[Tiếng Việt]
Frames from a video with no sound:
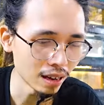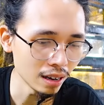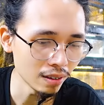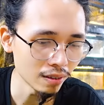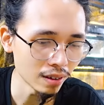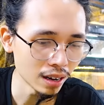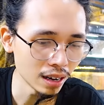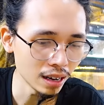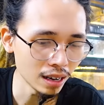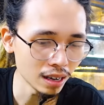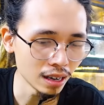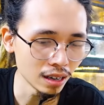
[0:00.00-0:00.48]
Vào
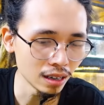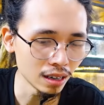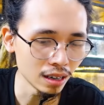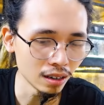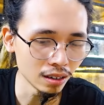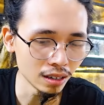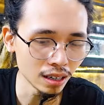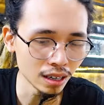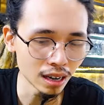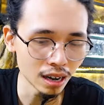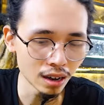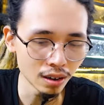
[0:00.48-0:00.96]
đây, đừng
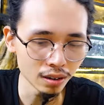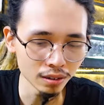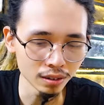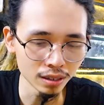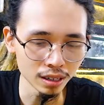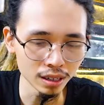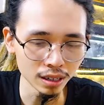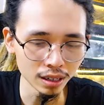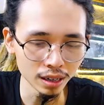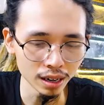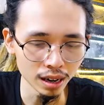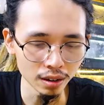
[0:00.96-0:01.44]
đi
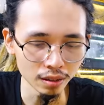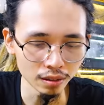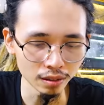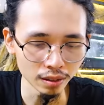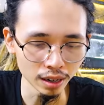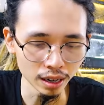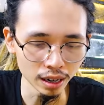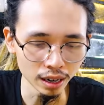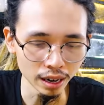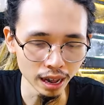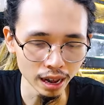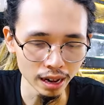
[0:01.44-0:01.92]
đâu,
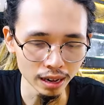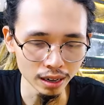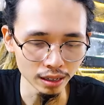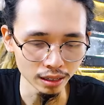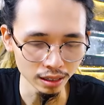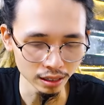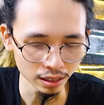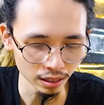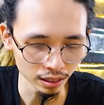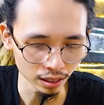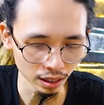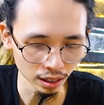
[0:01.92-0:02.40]
vào đây đã,
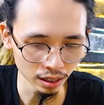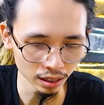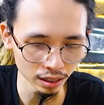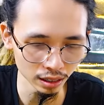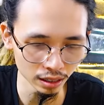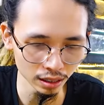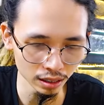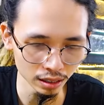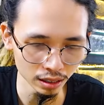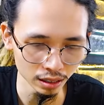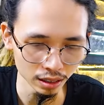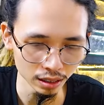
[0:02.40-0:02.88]
từ
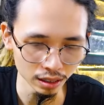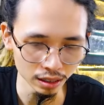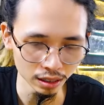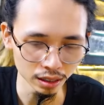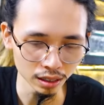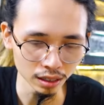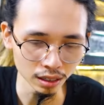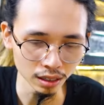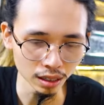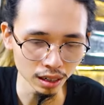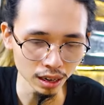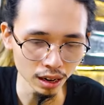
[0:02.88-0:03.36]
từ,
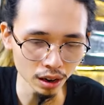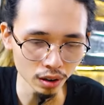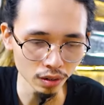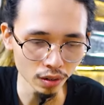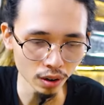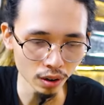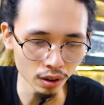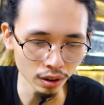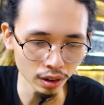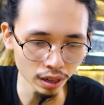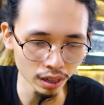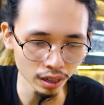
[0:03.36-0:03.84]
đừng đi
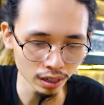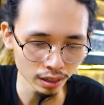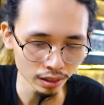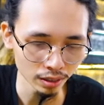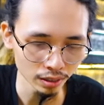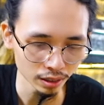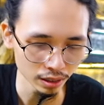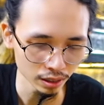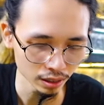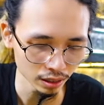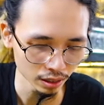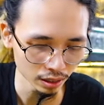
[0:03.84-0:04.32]
đâu vội.
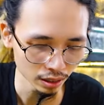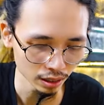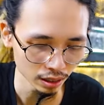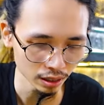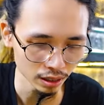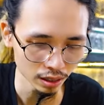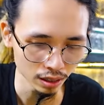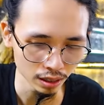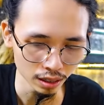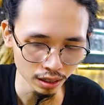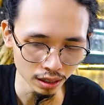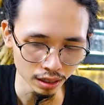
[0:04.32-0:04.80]

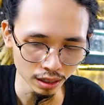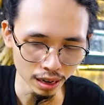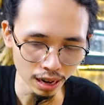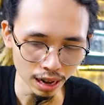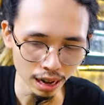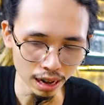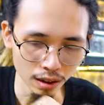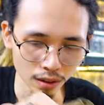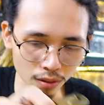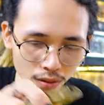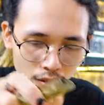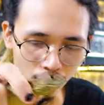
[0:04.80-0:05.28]

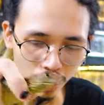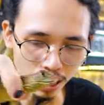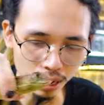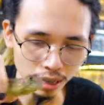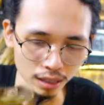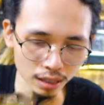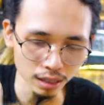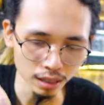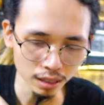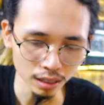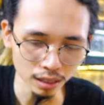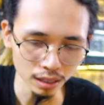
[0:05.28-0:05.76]
Nào
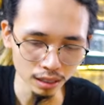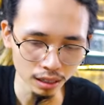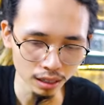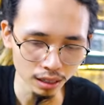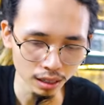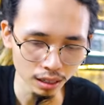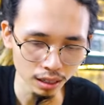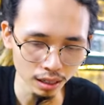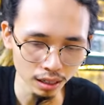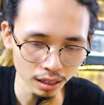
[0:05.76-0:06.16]
ngoan.